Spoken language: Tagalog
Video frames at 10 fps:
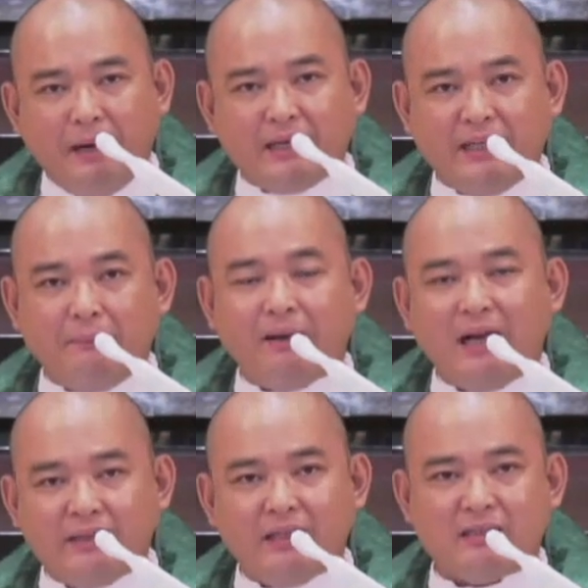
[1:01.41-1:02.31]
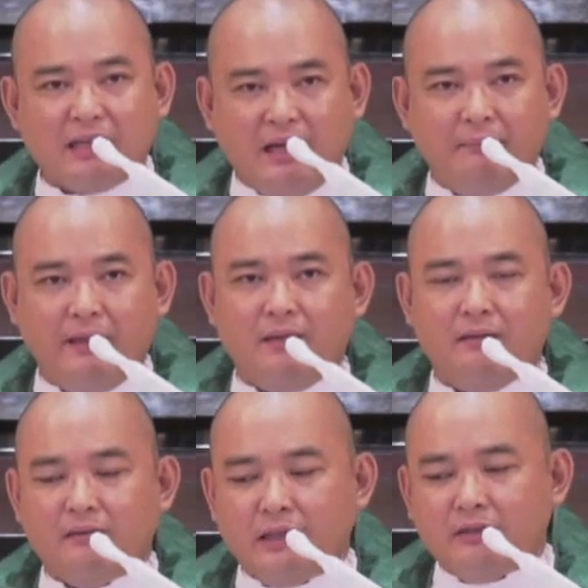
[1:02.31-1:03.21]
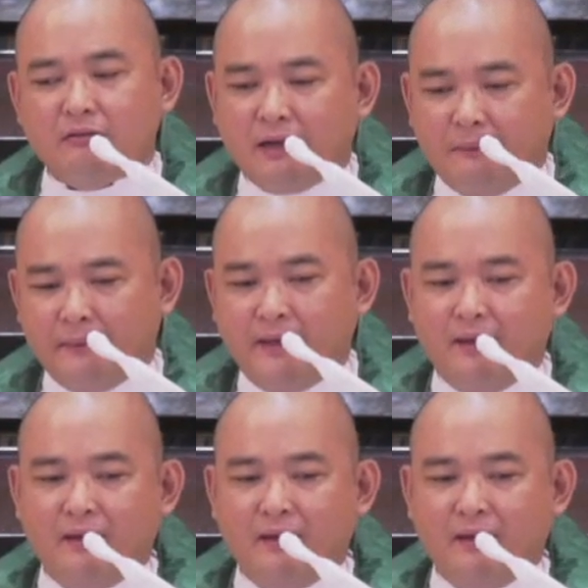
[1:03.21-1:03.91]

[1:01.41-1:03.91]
pari na mag-handle sa amin, tinanong kami,